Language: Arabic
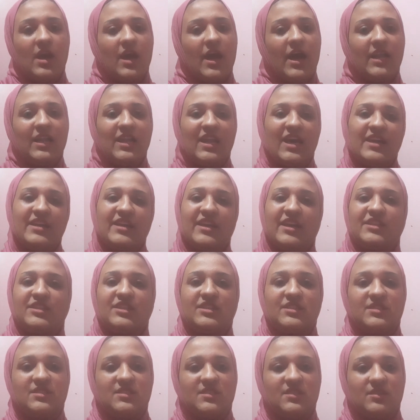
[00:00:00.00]
قال لها
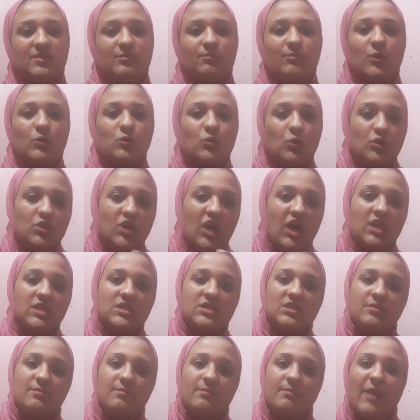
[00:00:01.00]
يعني انتي الموضوع ده
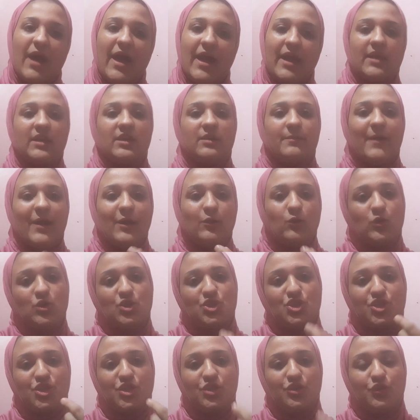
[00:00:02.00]
حاصل معاكي بقاله
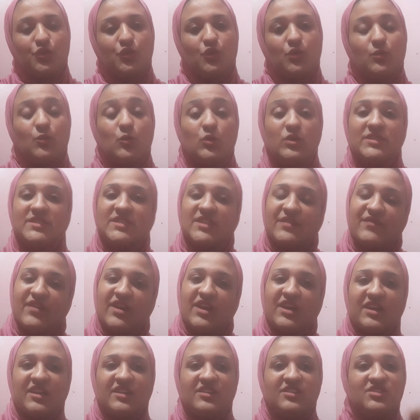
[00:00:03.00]
20 يوم ولسه
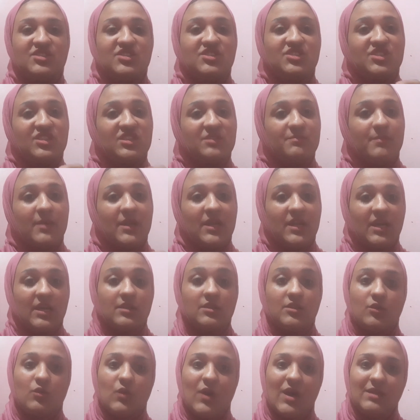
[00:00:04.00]
فاكره ان انتي تيجي تبلغي
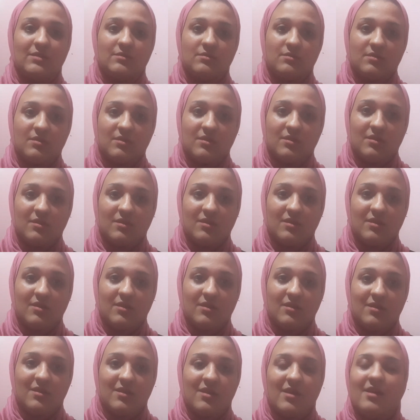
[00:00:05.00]
دلوقتي
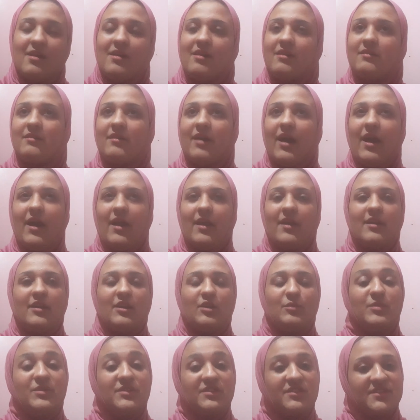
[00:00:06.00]
راح
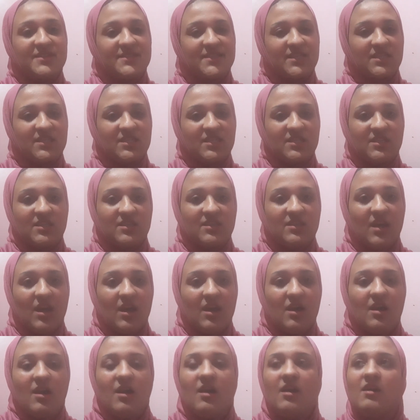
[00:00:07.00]
البنت سكتت
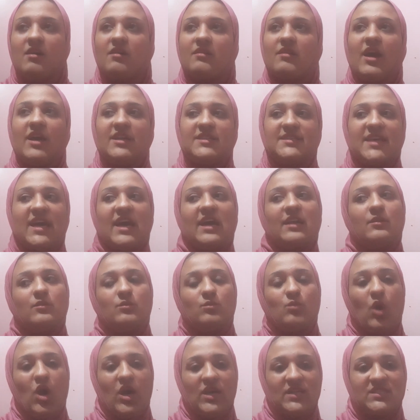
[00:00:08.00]
كده راح سأل
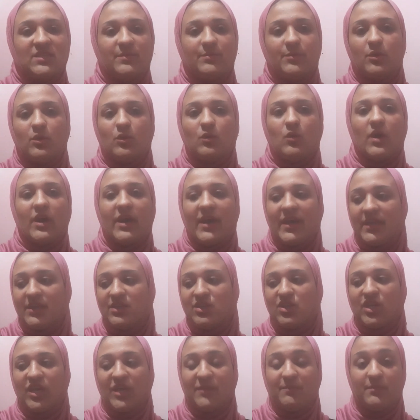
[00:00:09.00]
المحاسب اللي هو
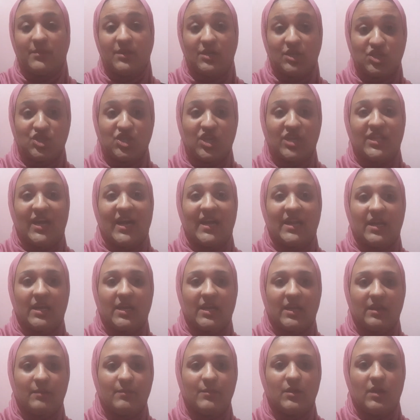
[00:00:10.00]
جاي كان بيشهد على
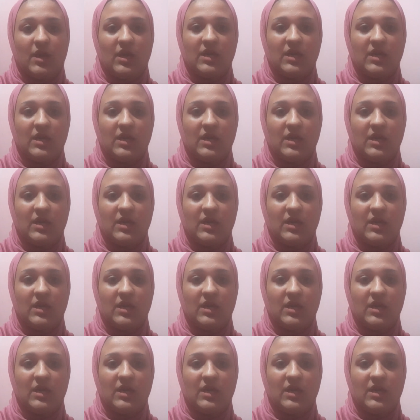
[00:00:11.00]
الكلام اللي